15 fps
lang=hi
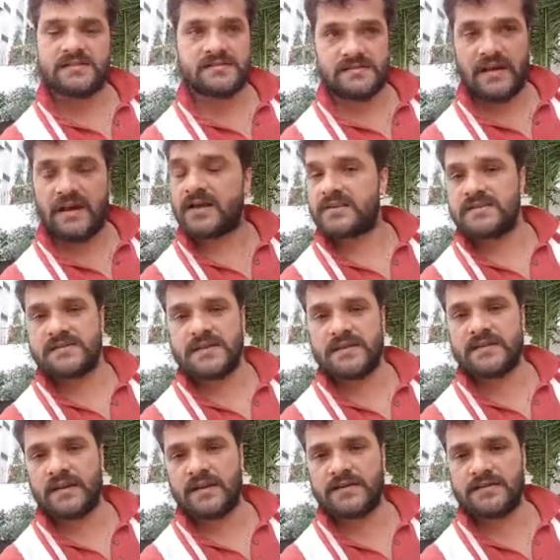आज चार दिन से
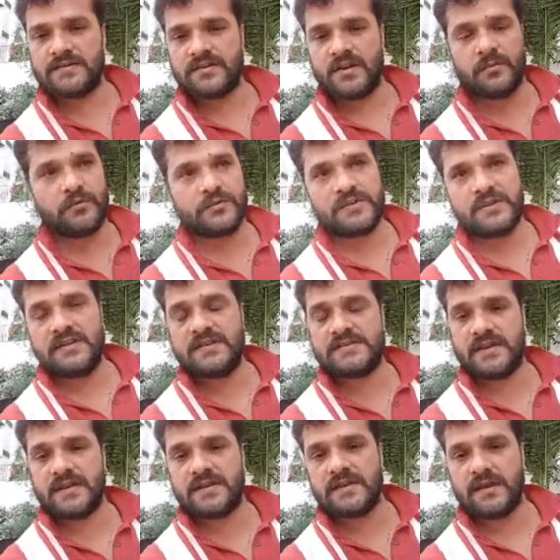इतना डिस्टर्ब हूँ तीन दिन
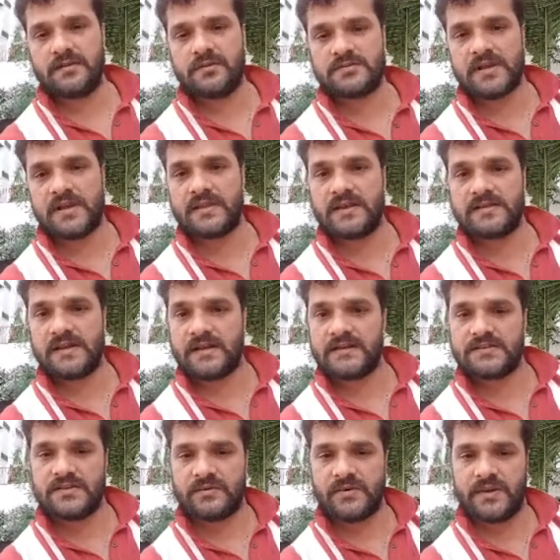से कि शायद उसका अंदाज़ा
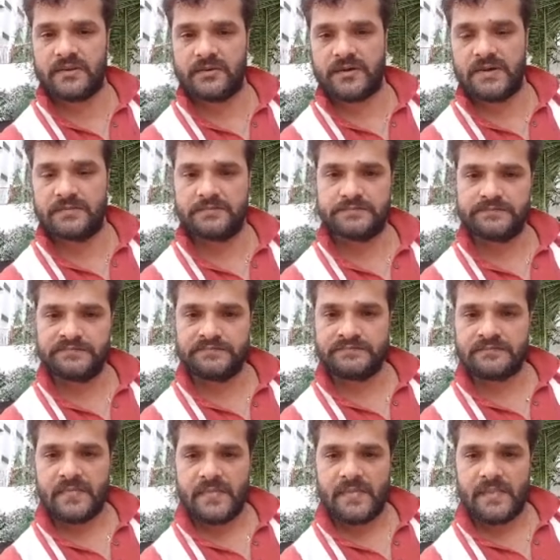किसी को नहीं होगा
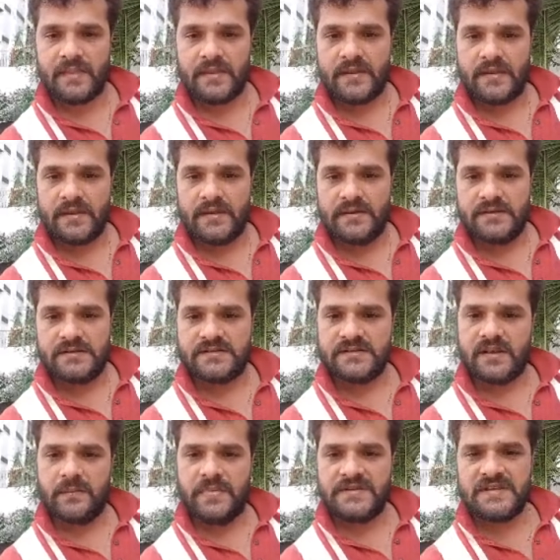
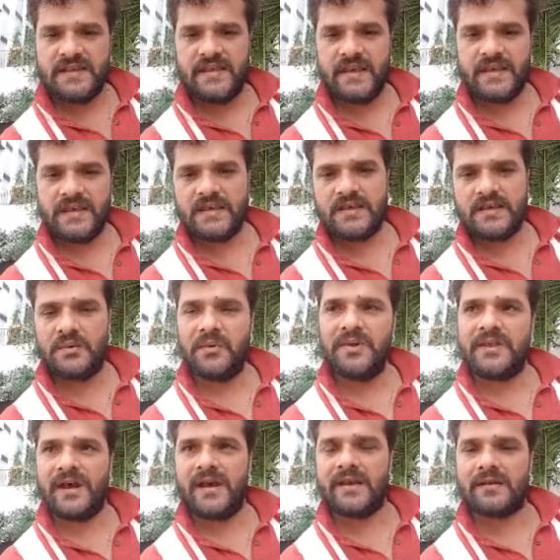सिर्फ इसलिए कि क्यों
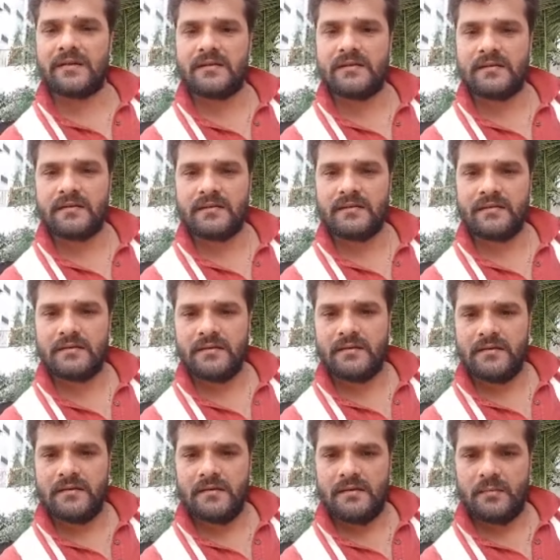यार
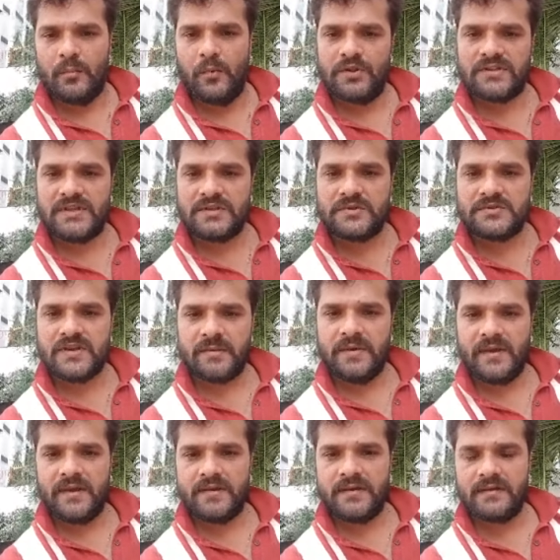बोलते तो सब
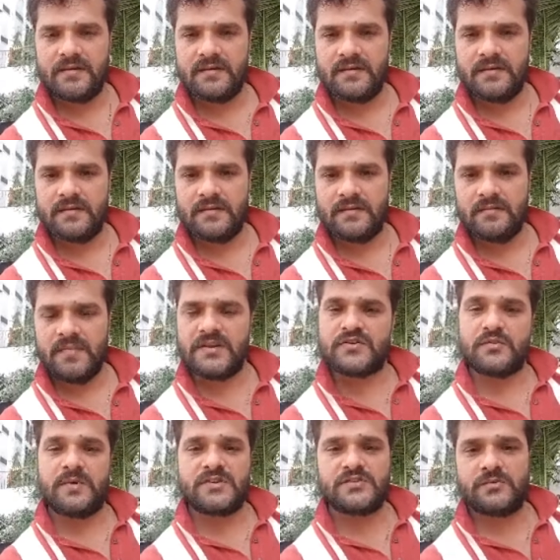हैं मैं
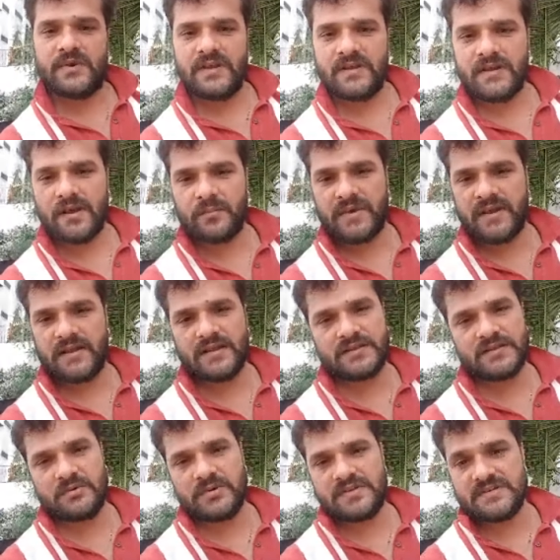सुबह सुबह ही अपनी
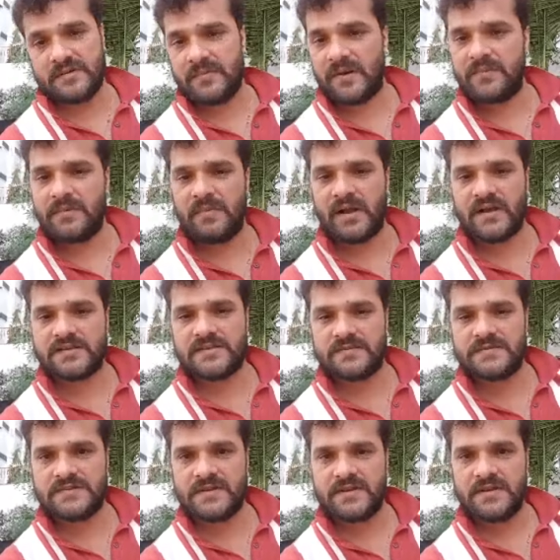गलतियों की क्षमा भी मांगा
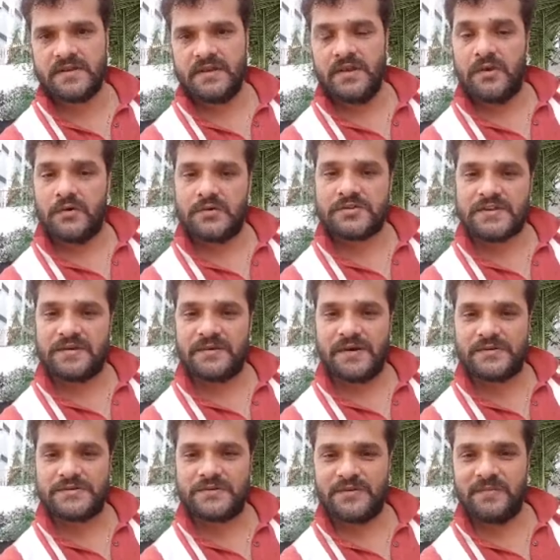सबसे उसके
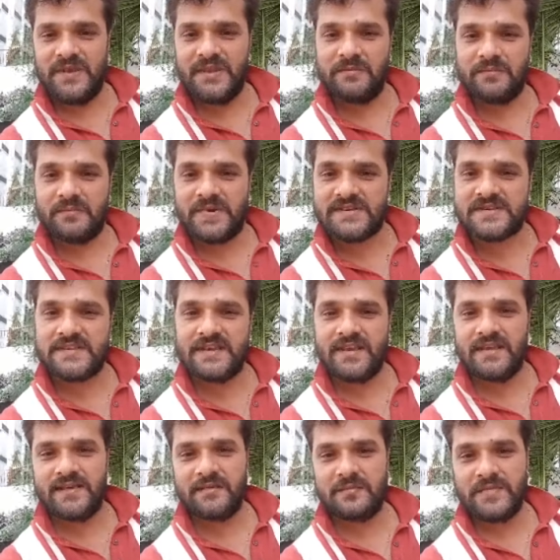बावजूद भी
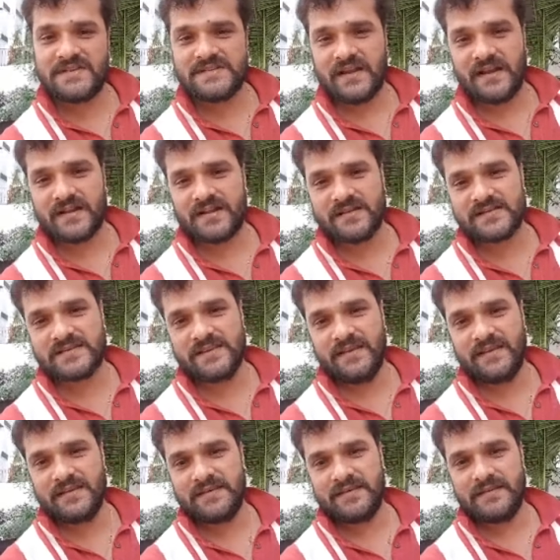मस्ती मजाक हंसी